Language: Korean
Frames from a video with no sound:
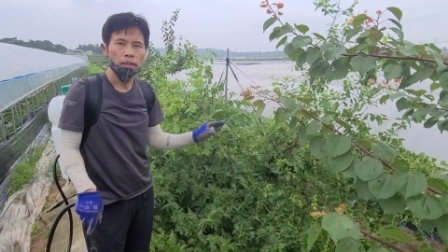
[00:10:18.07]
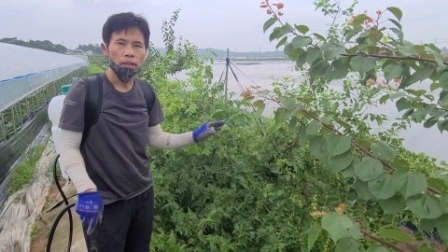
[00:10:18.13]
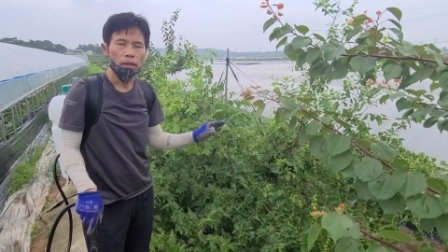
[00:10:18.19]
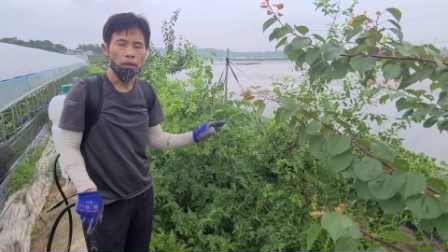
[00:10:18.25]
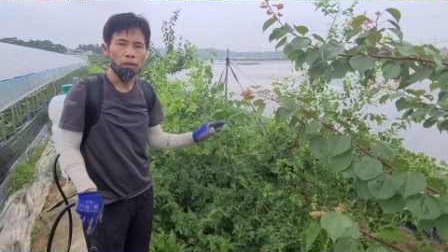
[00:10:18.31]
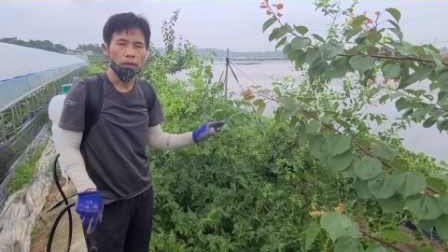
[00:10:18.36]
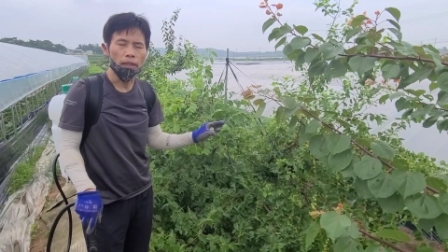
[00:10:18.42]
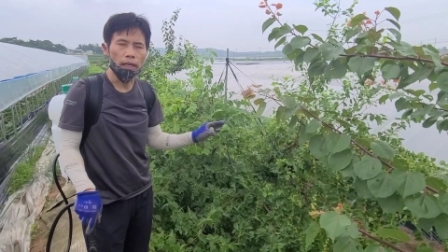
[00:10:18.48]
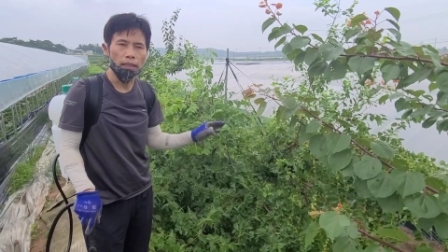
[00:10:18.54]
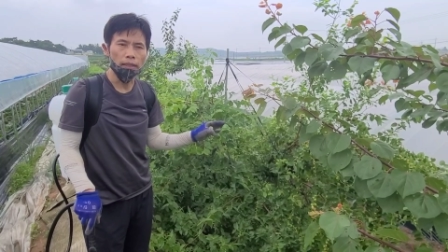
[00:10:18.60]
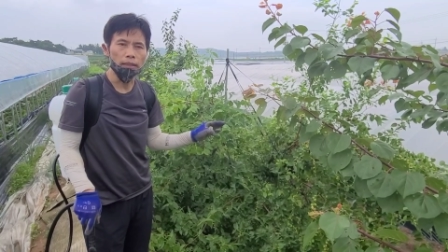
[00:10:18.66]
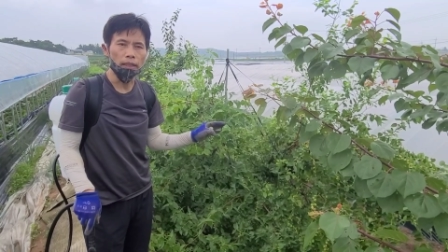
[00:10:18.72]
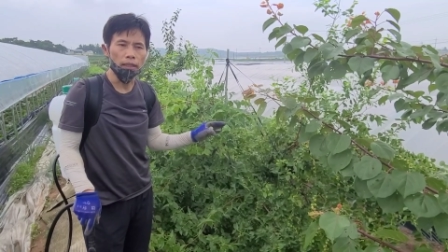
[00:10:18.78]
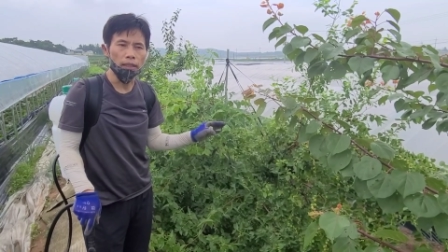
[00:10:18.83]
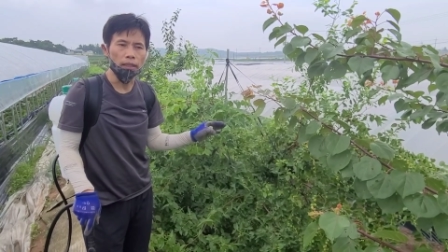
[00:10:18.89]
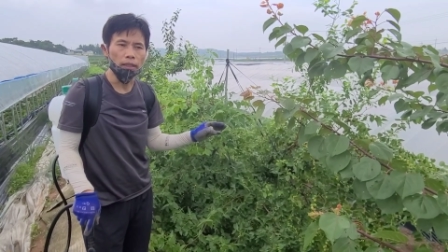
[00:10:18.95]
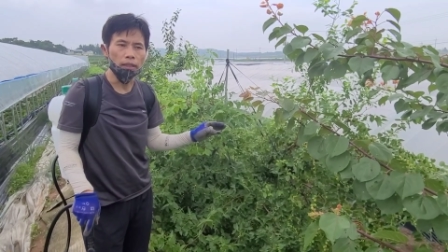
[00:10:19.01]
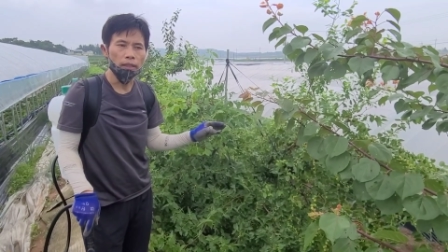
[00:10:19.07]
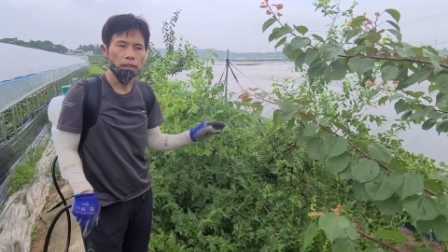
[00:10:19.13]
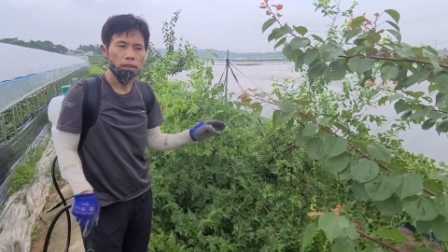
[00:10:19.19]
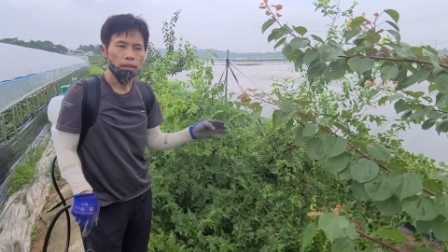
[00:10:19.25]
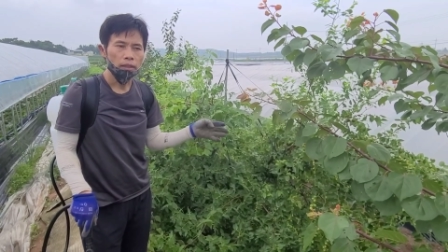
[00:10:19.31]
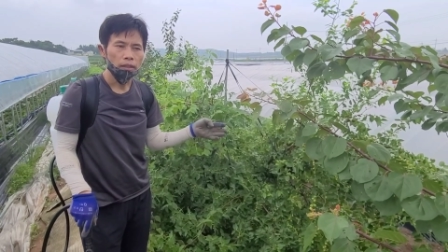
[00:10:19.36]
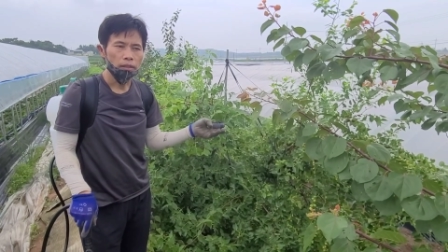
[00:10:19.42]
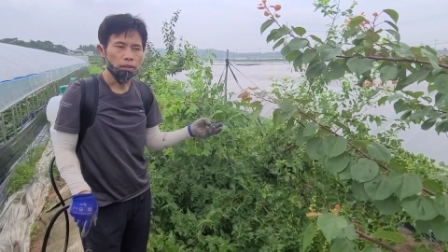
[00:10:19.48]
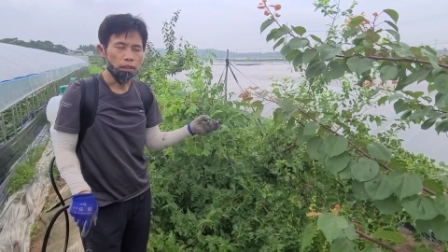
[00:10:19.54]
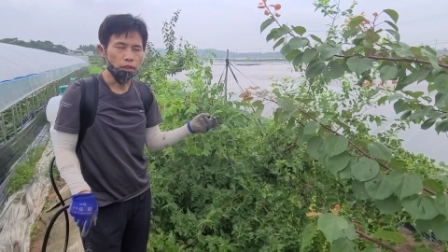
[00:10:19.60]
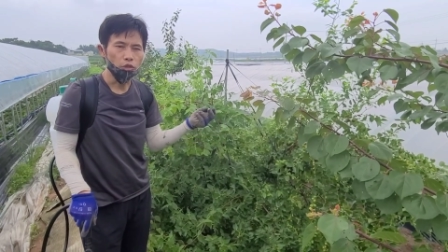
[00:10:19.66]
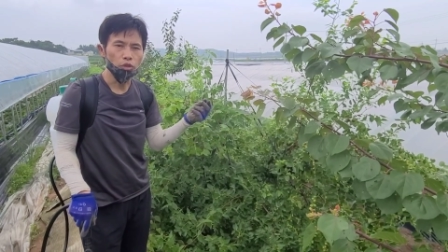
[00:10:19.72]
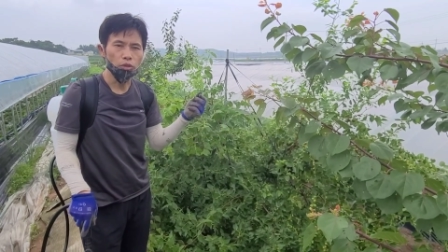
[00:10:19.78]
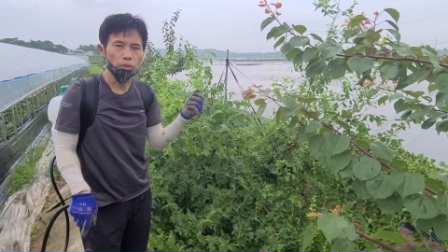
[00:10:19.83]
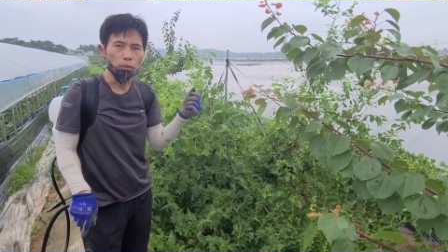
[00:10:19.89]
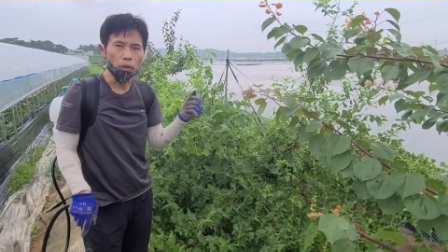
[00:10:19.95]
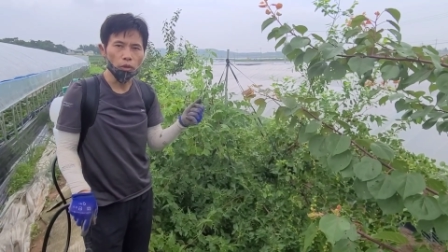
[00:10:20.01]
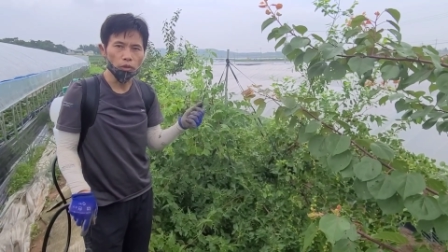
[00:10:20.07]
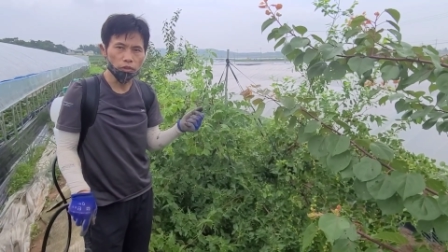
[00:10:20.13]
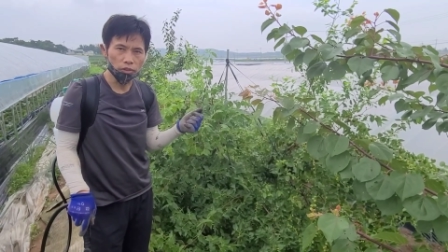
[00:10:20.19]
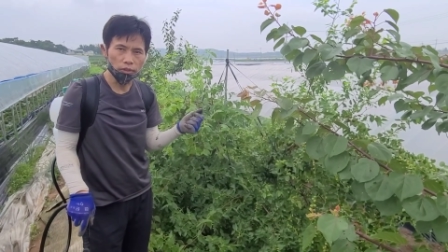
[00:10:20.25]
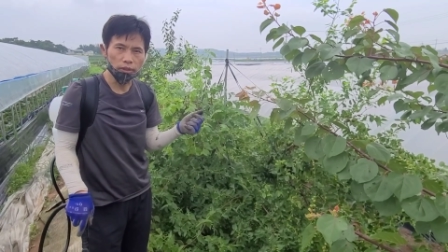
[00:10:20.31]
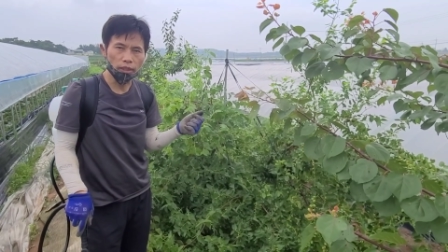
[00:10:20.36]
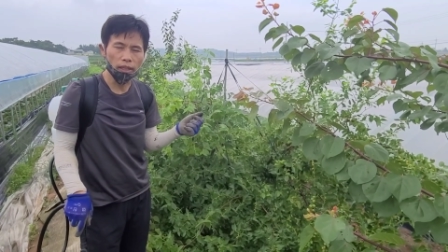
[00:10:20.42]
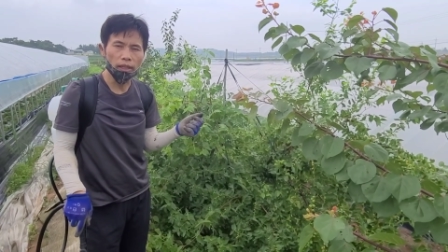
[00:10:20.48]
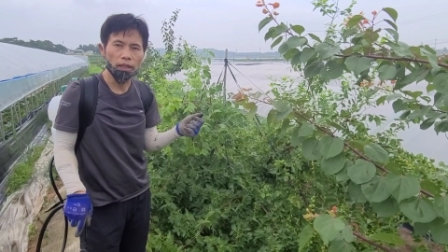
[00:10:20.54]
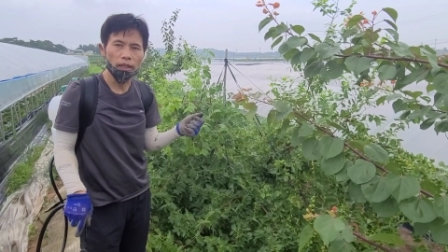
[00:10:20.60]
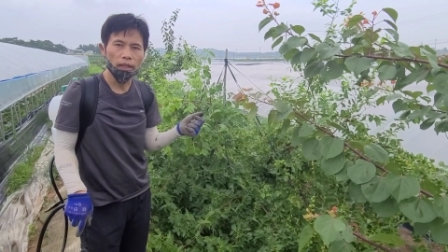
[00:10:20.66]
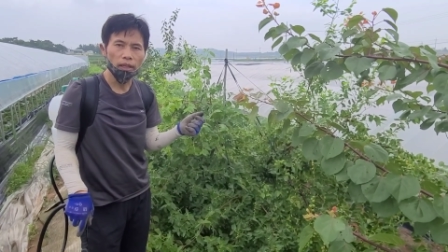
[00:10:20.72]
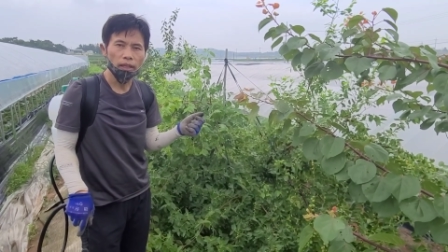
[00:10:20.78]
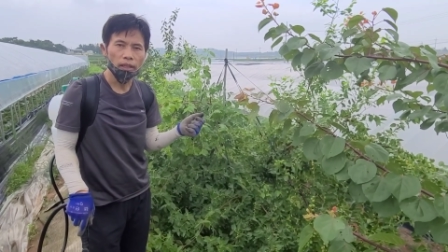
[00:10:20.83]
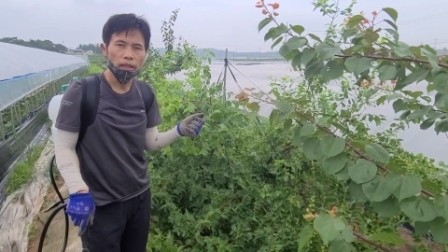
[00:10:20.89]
어, 가을에 대추를 먹었을 때